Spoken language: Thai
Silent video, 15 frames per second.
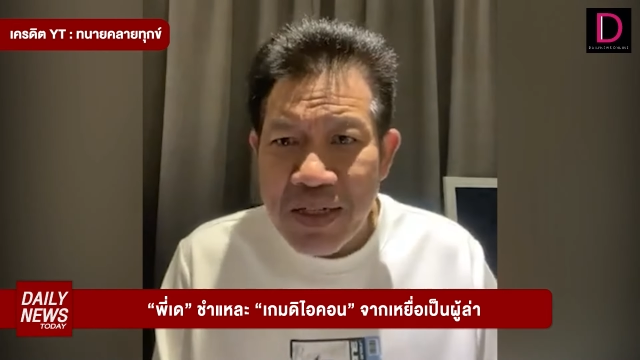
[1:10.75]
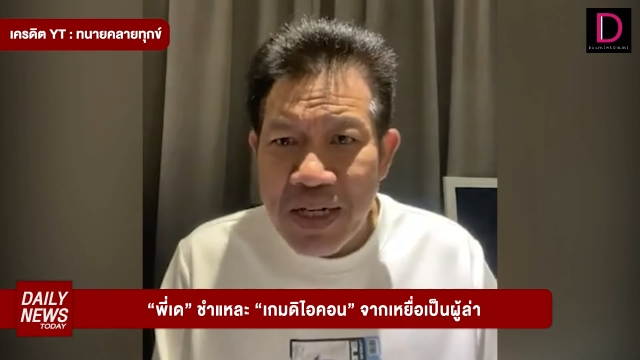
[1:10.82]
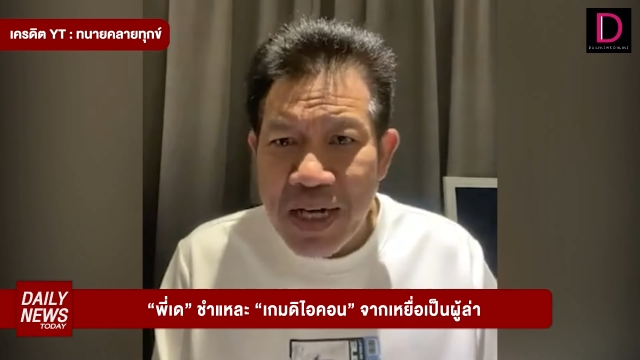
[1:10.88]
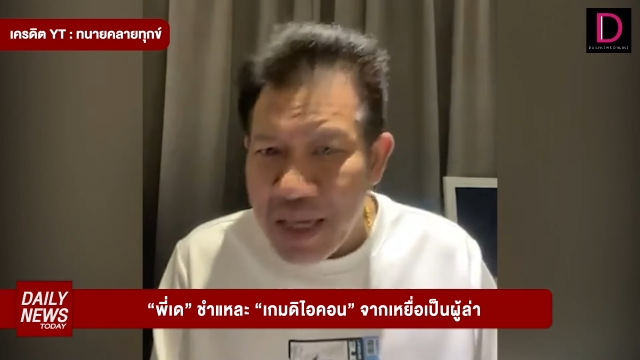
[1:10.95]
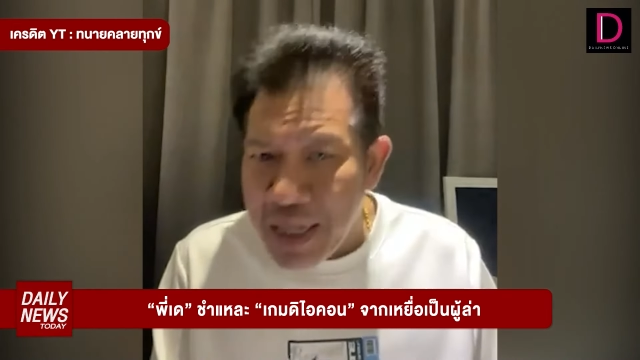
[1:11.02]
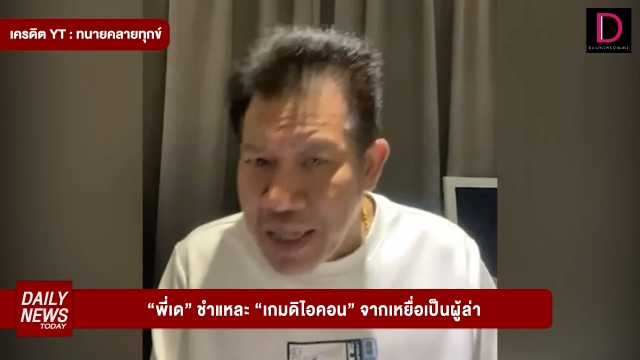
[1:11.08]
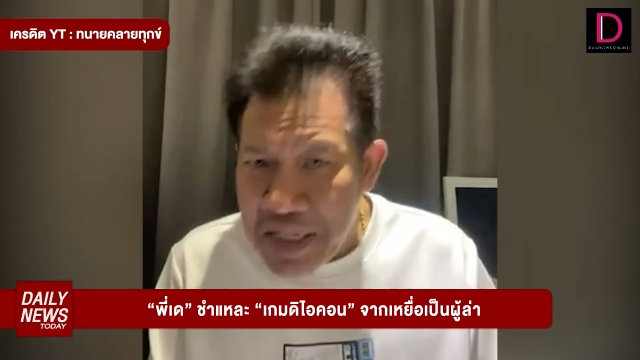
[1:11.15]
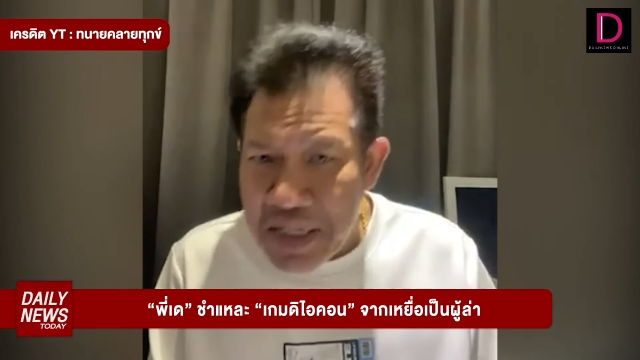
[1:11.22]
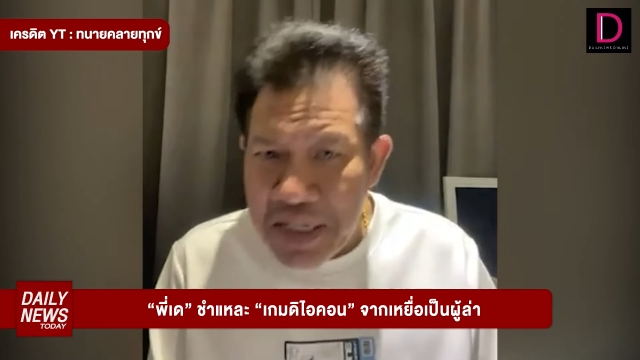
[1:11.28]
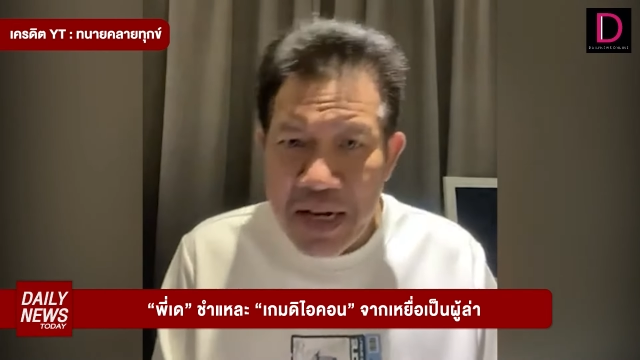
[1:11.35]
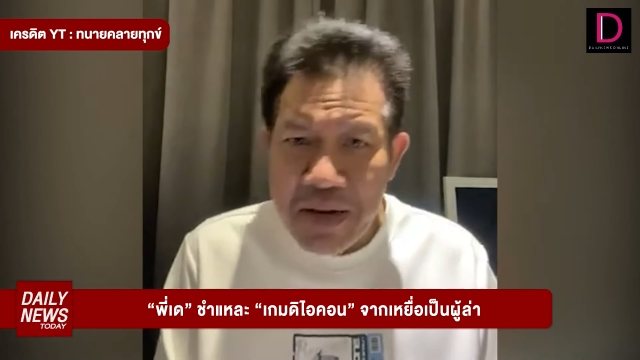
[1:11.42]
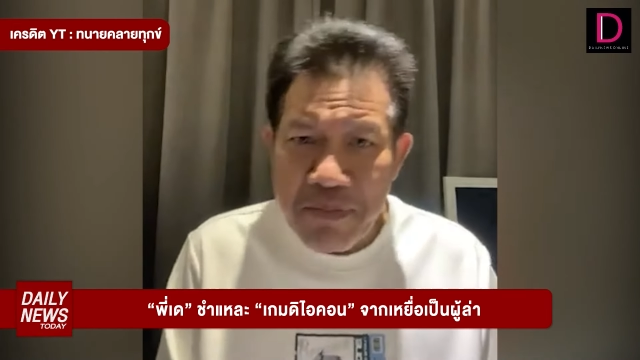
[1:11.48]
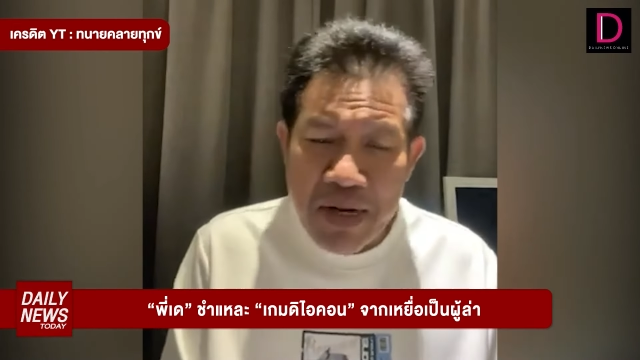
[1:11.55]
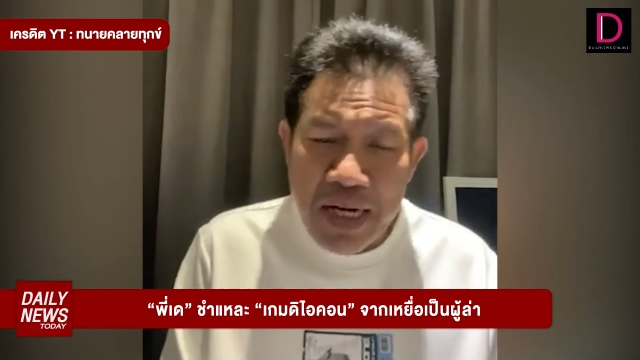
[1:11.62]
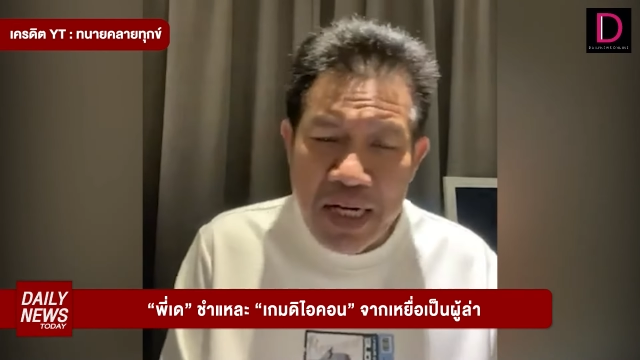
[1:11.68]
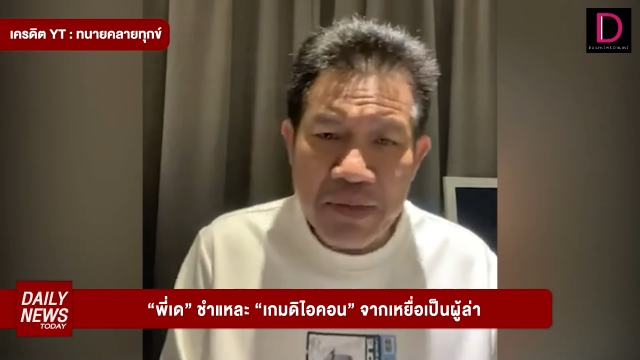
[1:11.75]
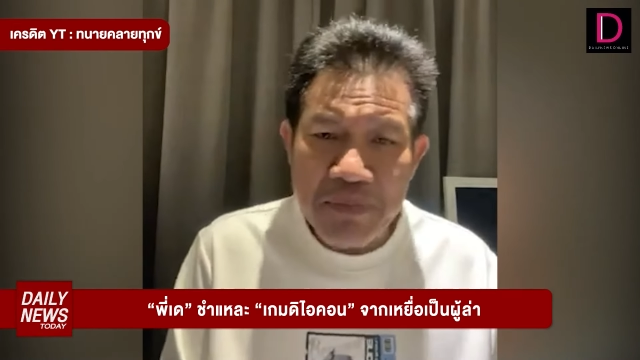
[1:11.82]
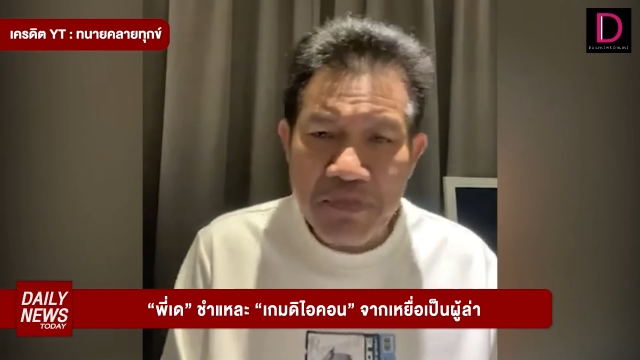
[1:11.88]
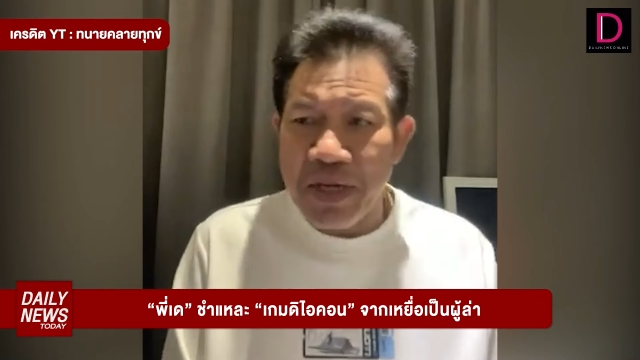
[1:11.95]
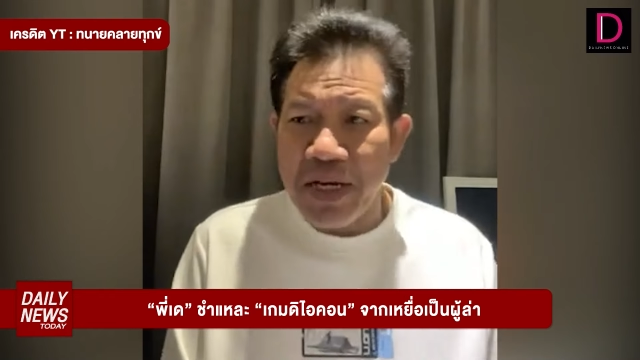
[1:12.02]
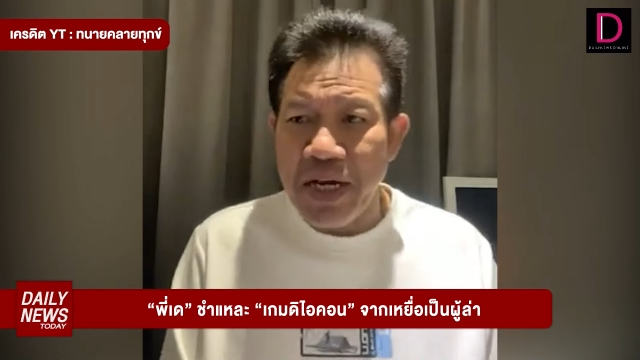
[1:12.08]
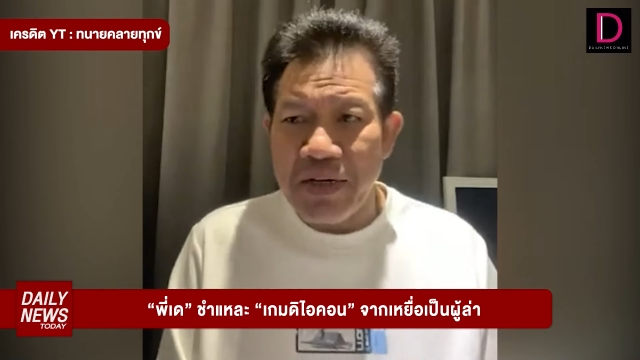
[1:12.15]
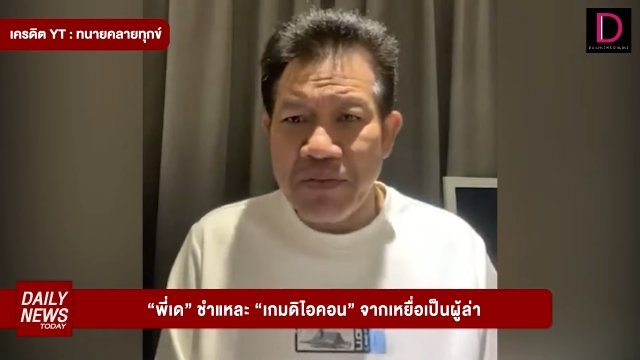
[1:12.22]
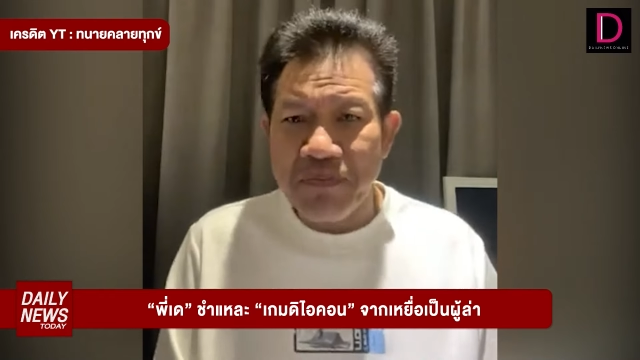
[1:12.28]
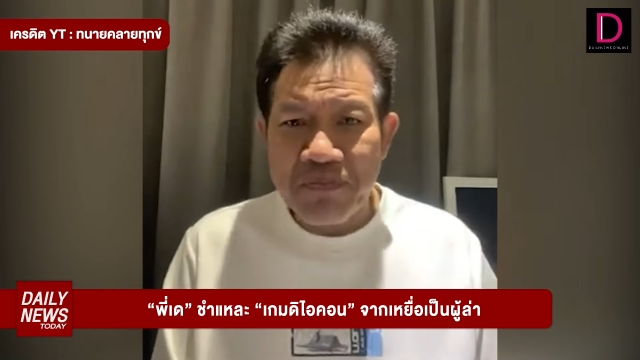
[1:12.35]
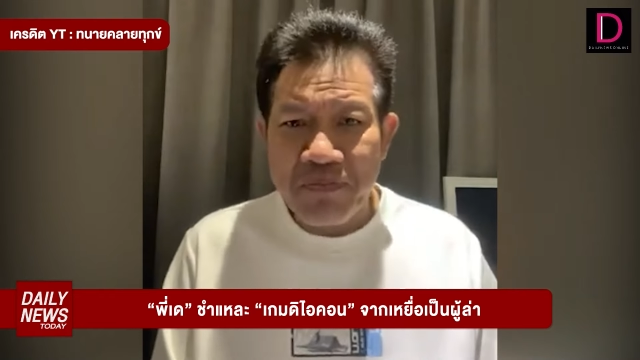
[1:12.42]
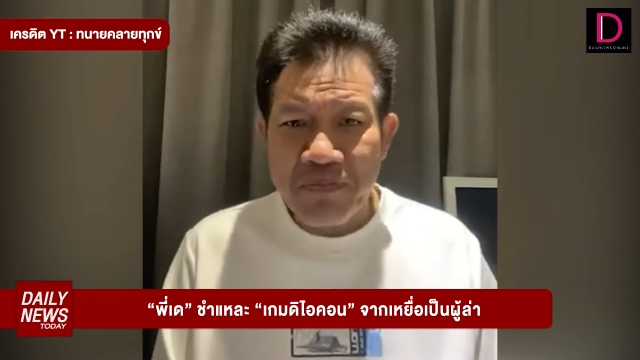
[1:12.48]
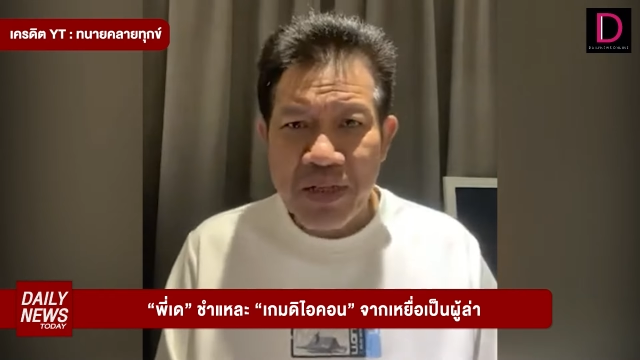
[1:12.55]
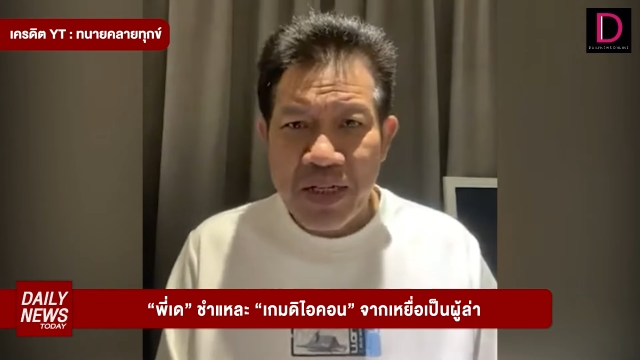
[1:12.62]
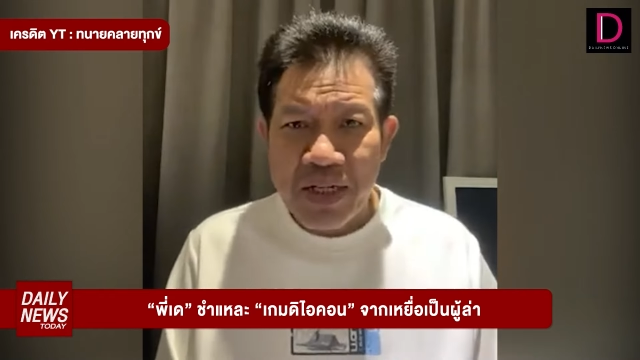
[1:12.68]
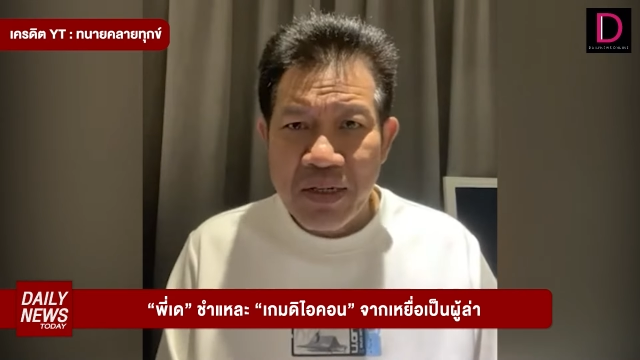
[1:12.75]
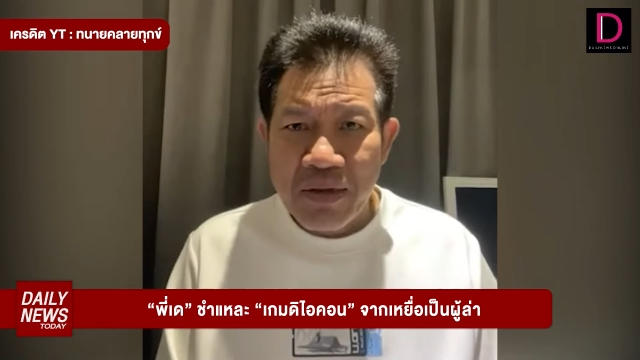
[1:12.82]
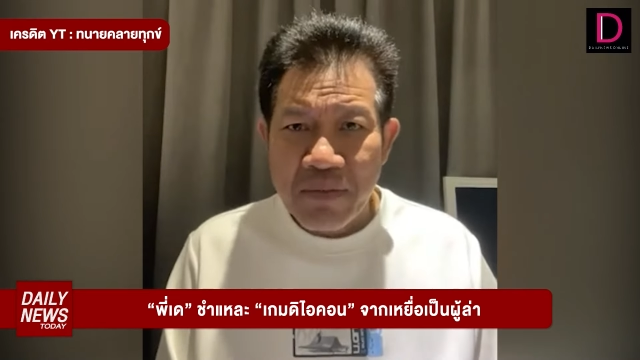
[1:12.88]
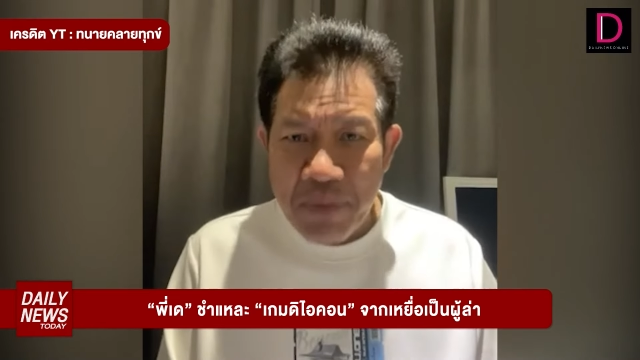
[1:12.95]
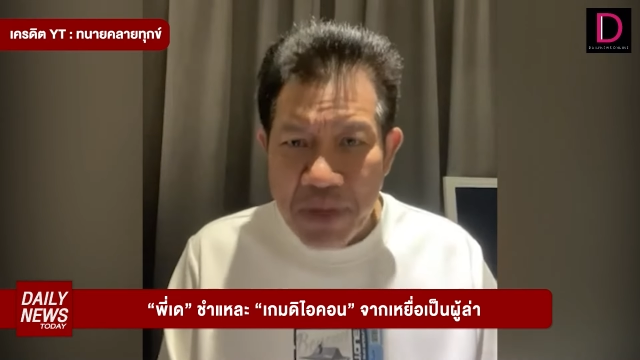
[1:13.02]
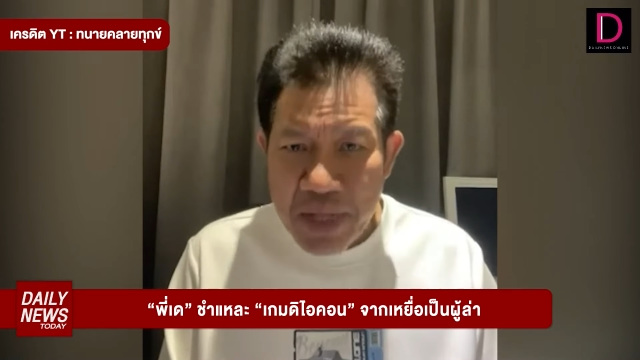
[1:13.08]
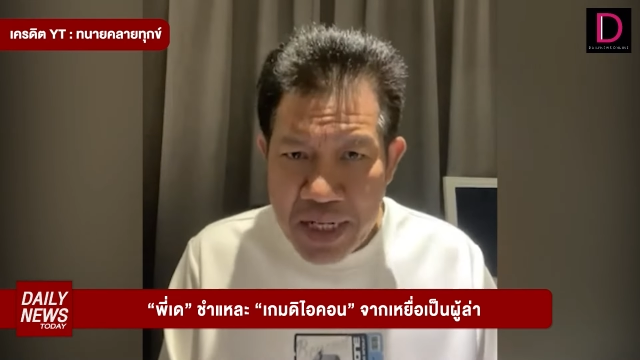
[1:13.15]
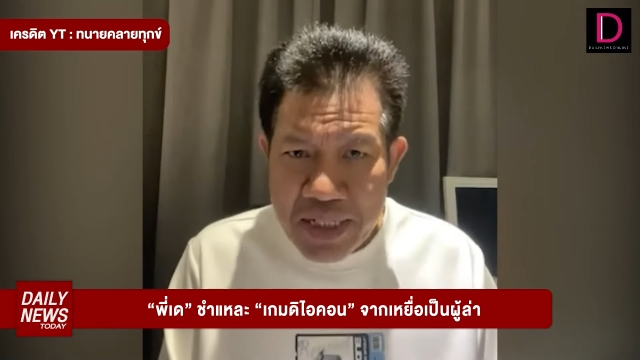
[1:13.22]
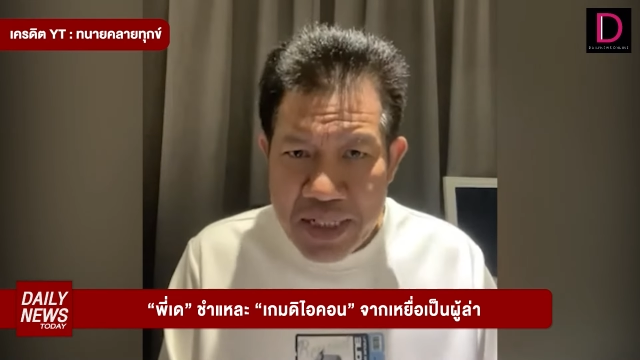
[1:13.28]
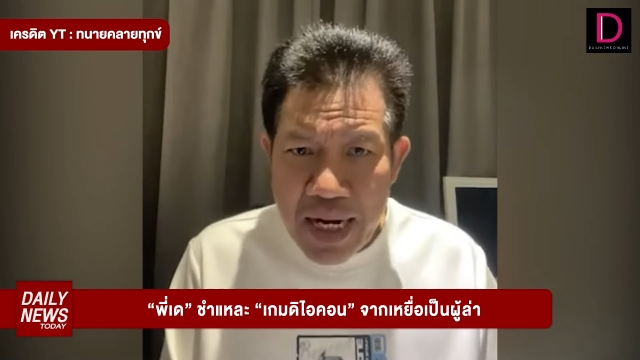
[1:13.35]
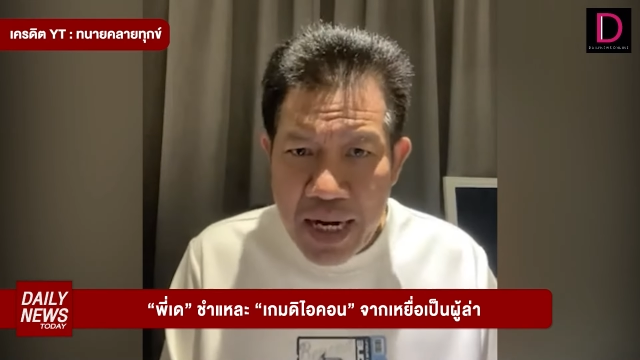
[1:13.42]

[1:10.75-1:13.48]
นะเล่นเกมใหม่เปลี่ยน